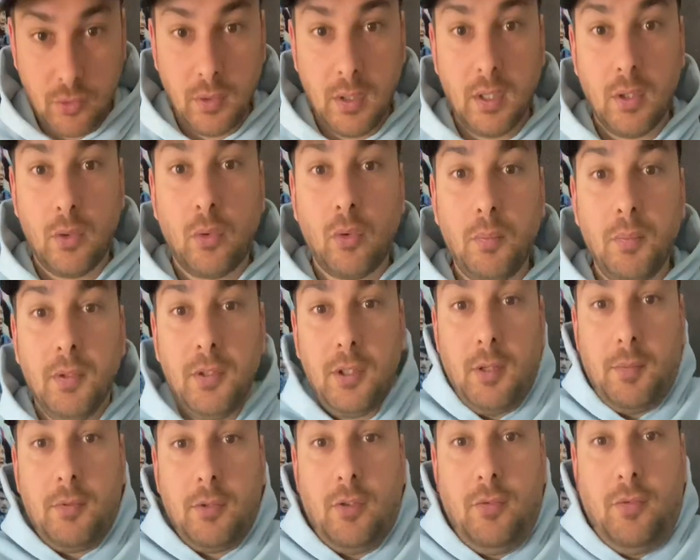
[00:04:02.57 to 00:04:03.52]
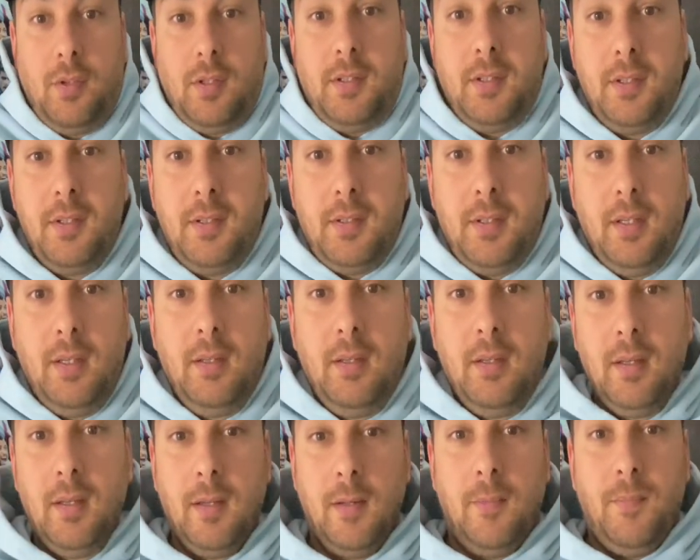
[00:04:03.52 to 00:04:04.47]
so nach oben. Also ich habe das dass das Ding
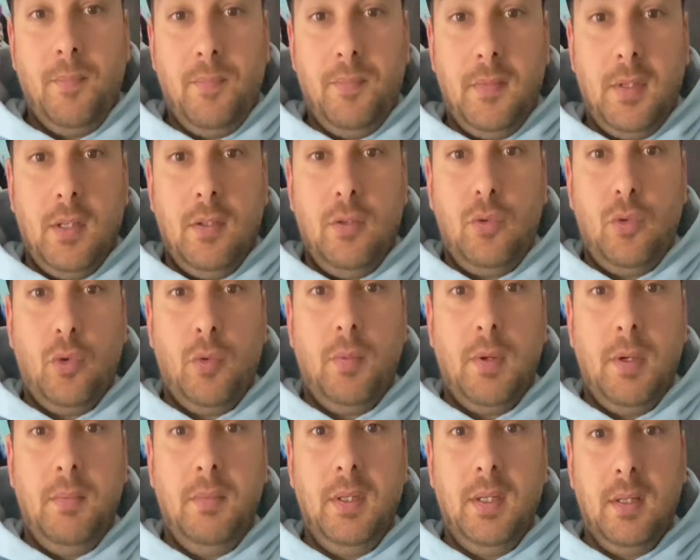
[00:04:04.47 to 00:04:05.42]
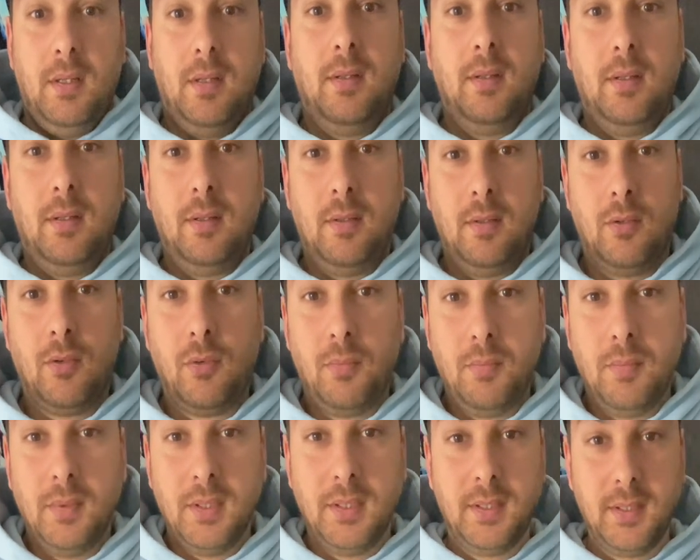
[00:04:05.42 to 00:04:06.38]
dann so bei mir
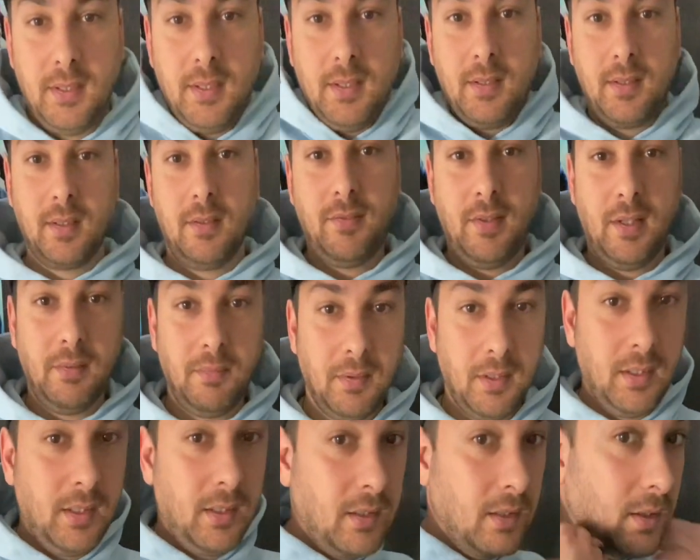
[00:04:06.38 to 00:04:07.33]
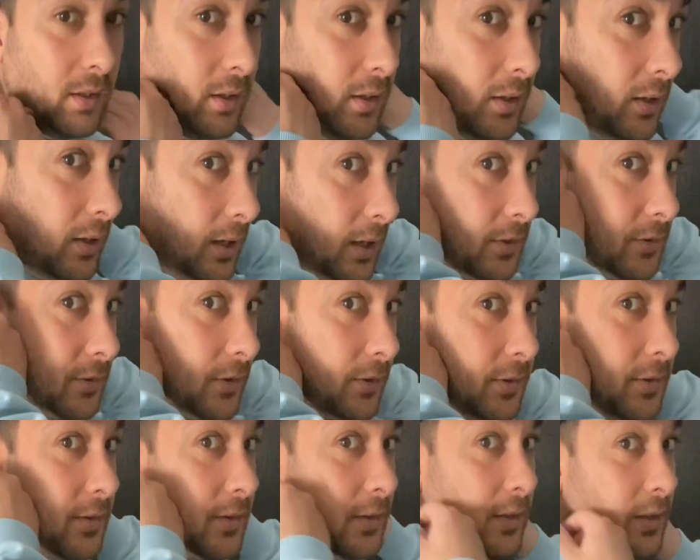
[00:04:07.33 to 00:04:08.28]
oben ist. Das gefällt mir nicht.
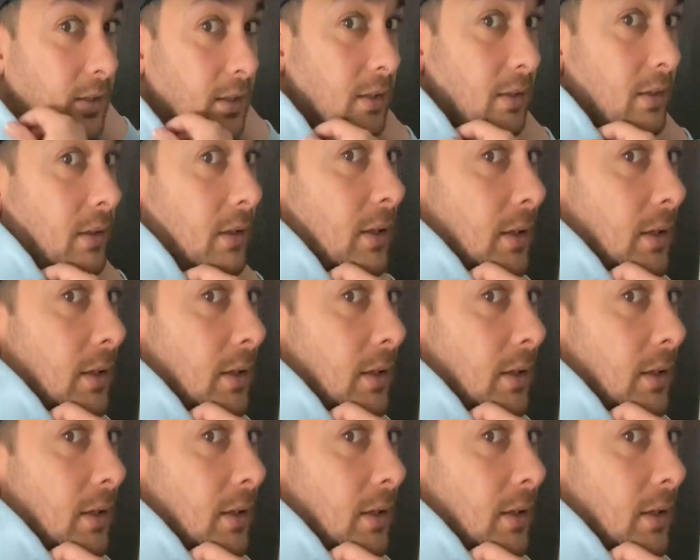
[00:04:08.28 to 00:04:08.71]
Ansonsten hier, die